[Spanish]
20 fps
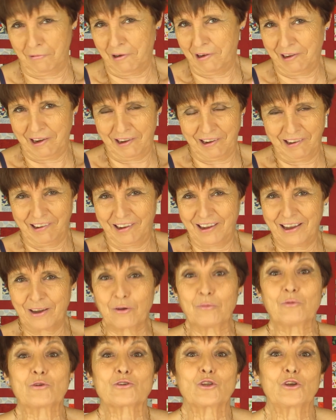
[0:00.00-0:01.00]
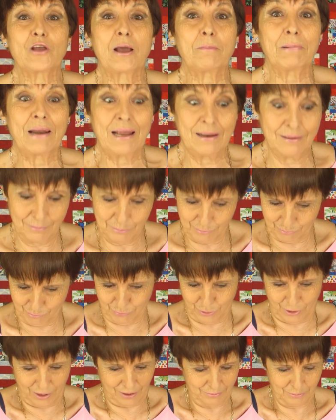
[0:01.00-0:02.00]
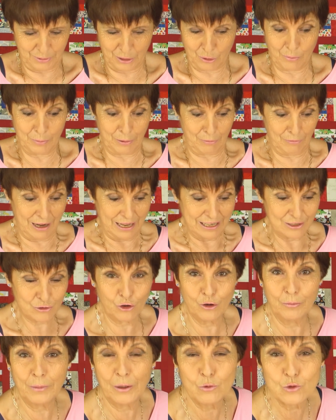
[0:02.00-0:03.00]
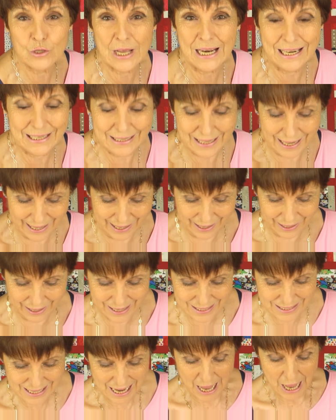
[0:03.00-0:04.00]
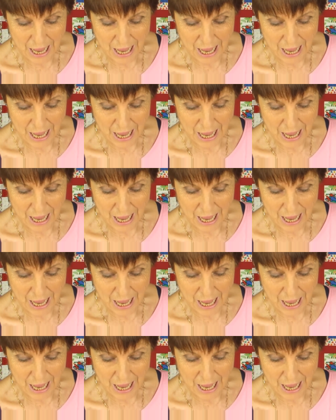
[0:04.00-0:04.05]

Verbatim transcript: una naranja, como estoy a plan. Me he Solo me gustan las naranjas